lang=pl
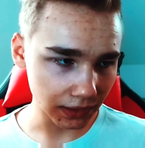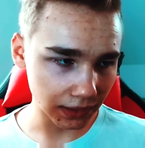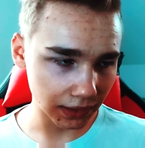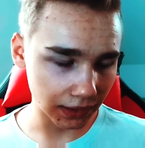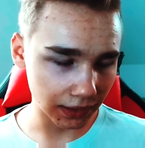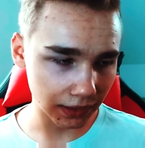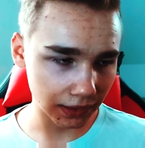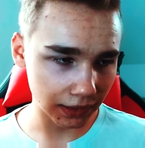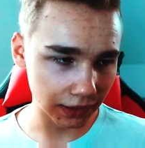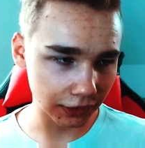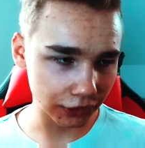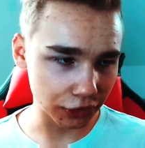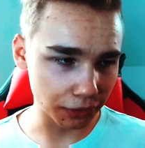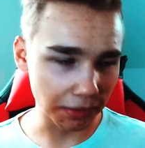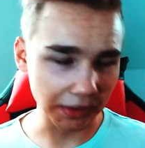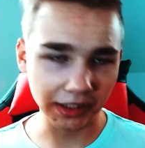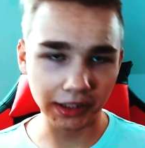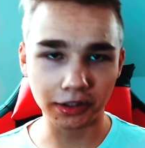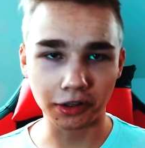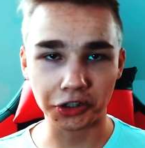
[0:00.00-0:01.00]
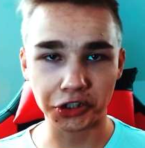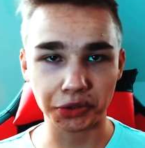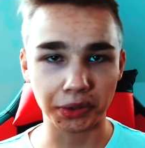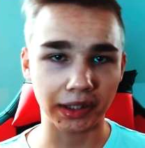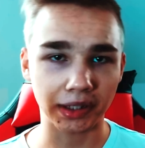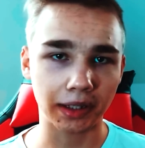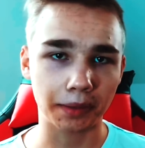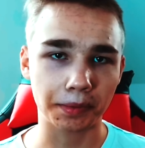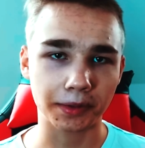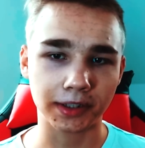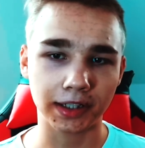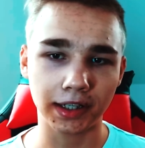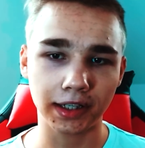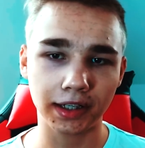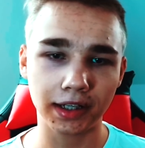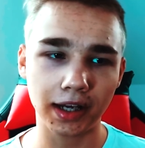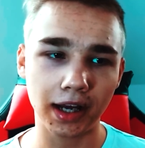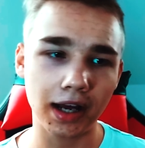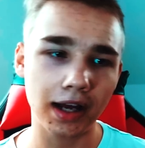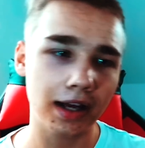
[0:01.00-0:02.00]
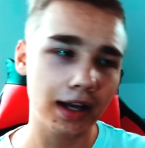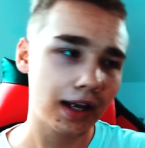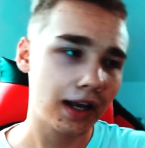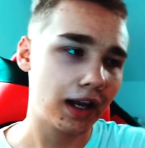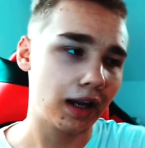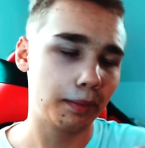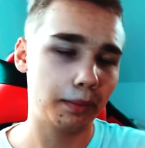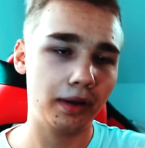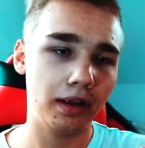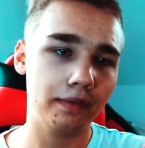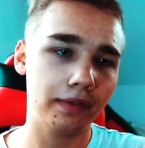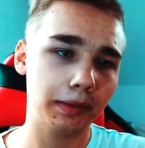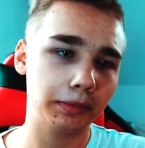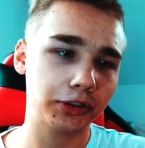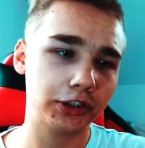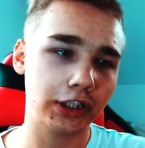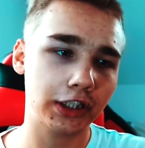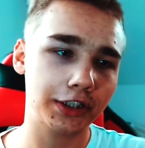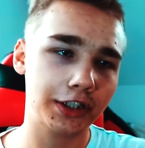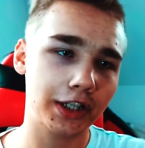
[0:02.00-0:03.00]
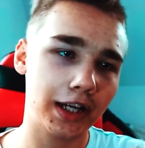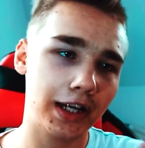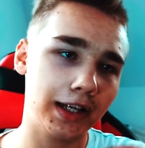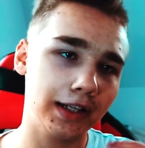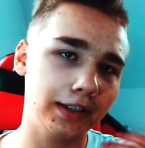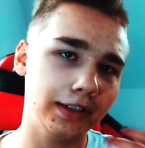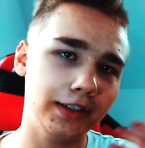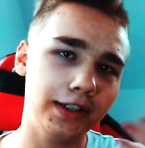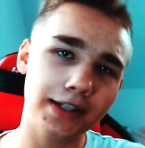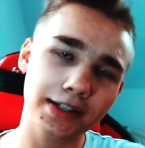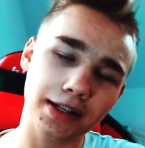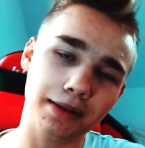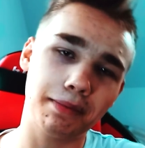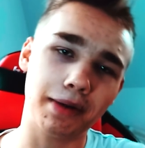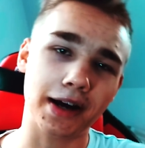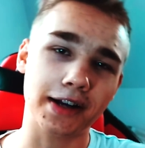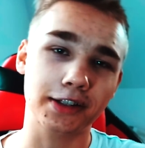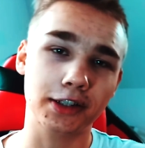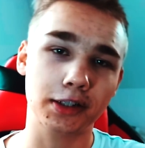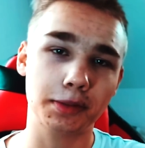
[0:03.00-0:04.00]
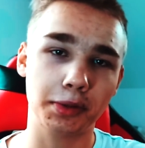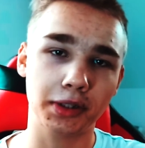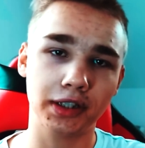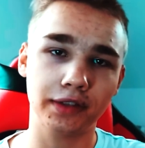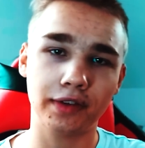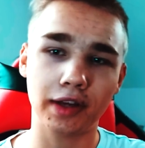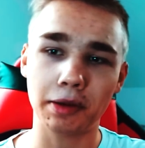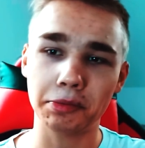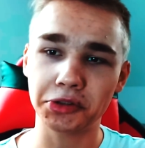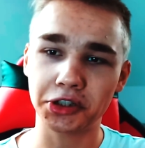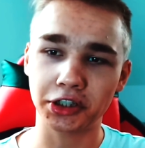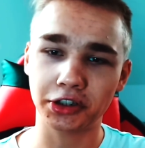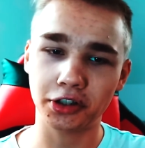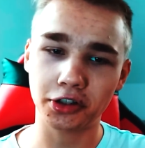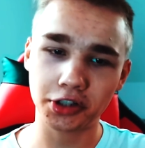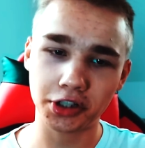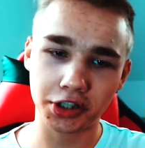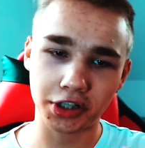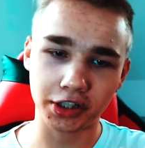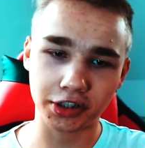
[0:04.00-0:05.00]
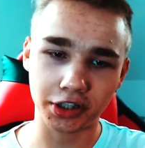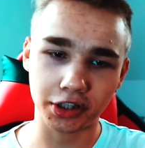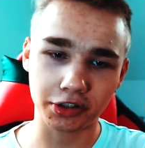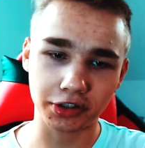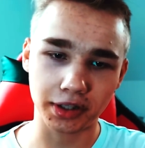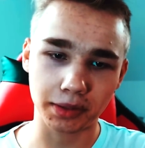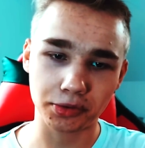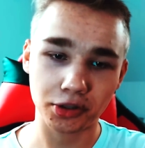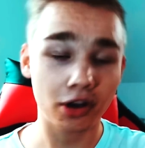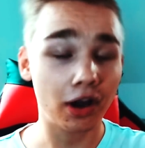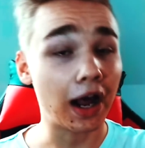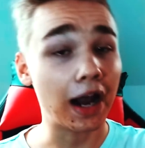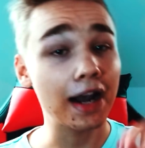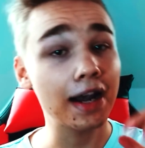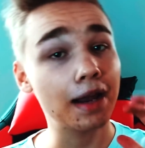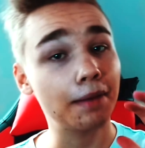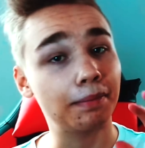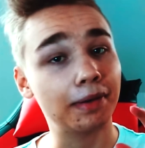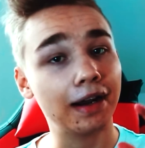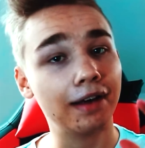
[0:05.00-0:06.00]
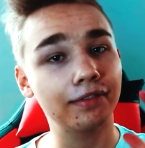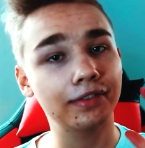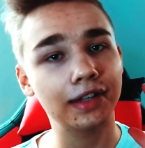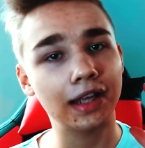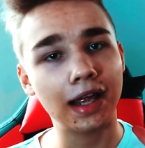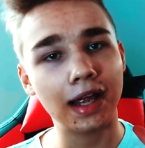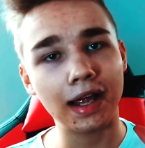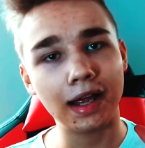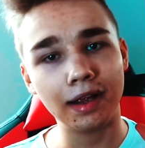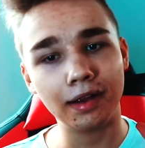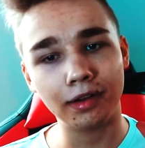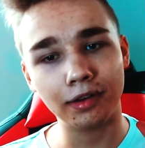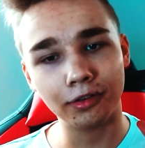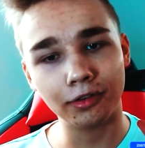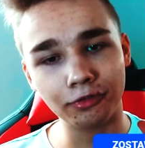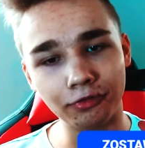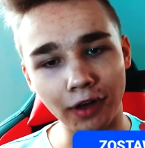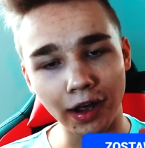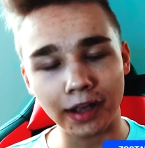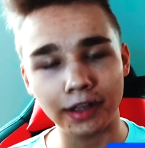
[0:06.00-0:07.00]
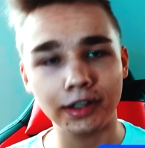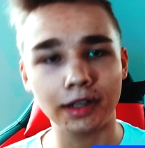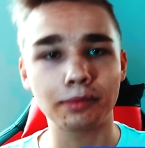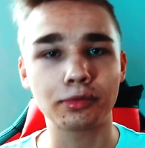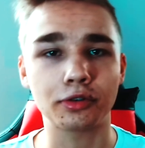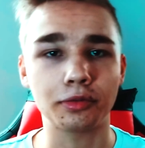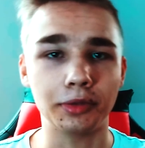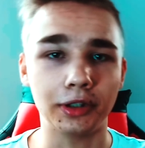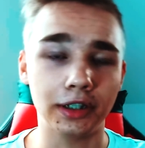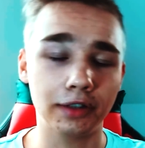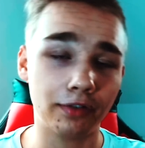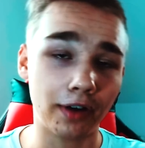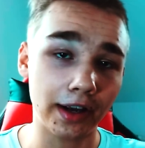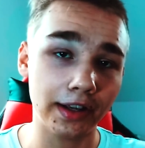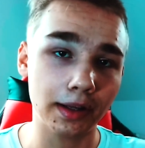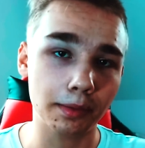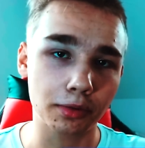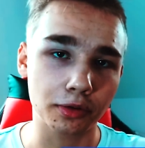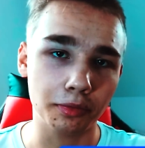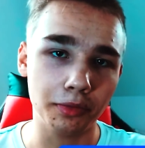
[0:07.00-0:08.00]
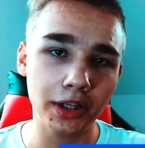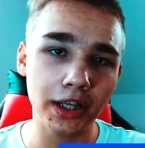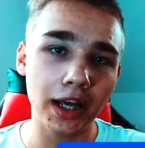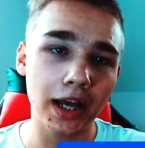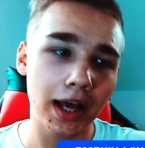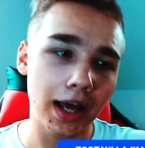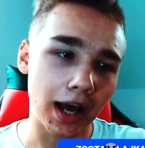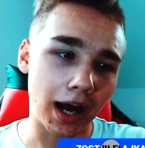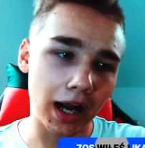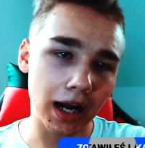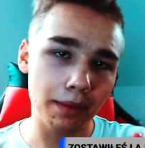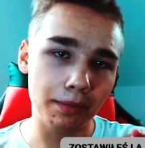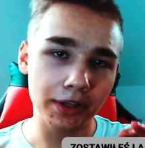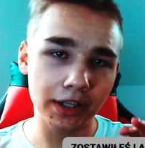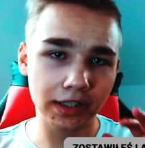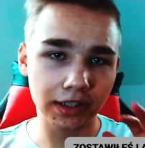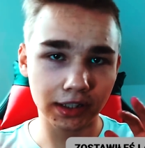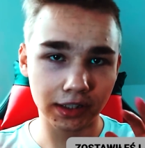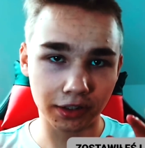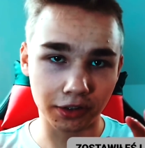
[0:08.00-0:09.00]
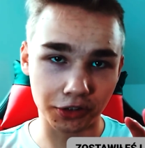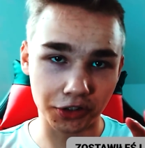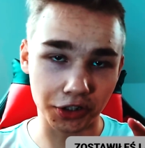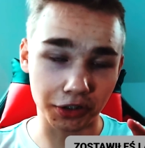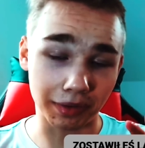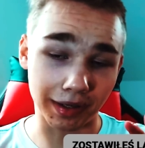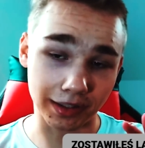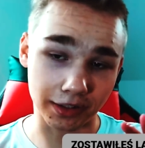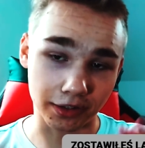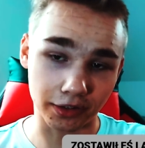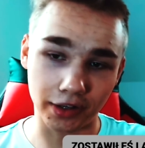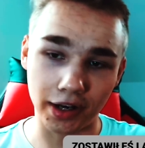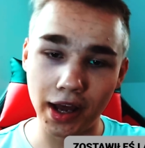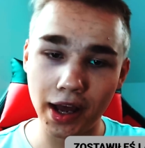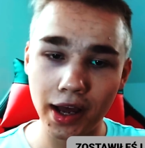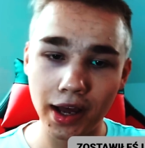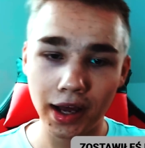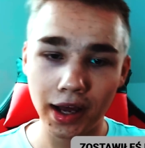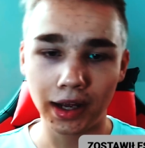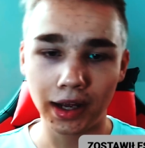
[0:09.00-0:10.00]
E, czy mnie zaskoczyła ta piosenka? Powiem wam szczerze, nie za bardzo. Spodziewałem się troszeczkę czegoś lepszego, ale naprawdę fajnie brzmi. Fajnie brzmi, ale mnie nie zaskoczyła, co nie?